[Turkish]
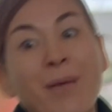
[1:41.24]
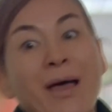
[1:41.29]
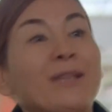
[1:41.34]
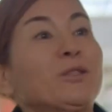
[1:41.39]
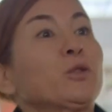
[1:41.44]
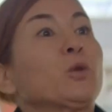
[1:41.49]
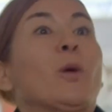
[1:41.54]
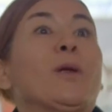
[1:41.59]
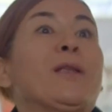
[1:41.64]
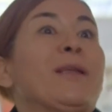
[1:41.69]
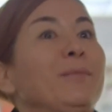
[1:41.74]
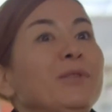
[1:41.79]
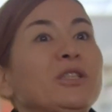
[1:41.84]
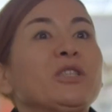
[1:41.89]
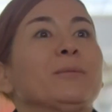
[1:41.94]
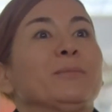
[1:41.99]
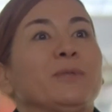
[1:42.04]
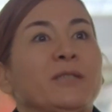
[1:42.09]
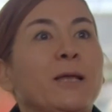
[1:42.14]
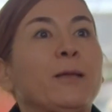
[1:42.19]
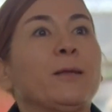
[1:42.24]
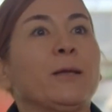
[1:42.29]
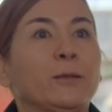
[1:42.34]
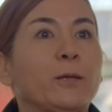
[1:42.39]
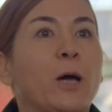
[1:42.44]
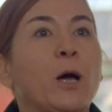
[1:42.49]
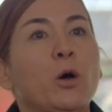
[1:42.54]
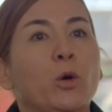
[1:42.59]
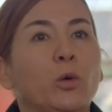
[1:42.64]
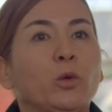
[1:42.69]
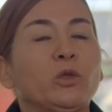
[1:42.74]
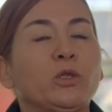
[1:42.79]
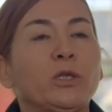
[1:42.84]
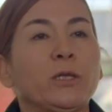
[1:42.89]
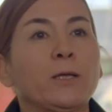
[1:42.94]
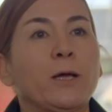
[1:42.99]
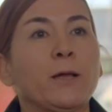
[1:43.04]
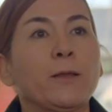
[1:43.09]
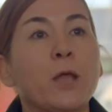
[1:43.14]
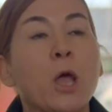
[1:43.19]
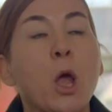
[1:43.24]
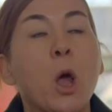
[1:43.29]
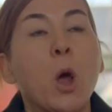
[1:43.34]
ben söylemiştim sana daha önceden.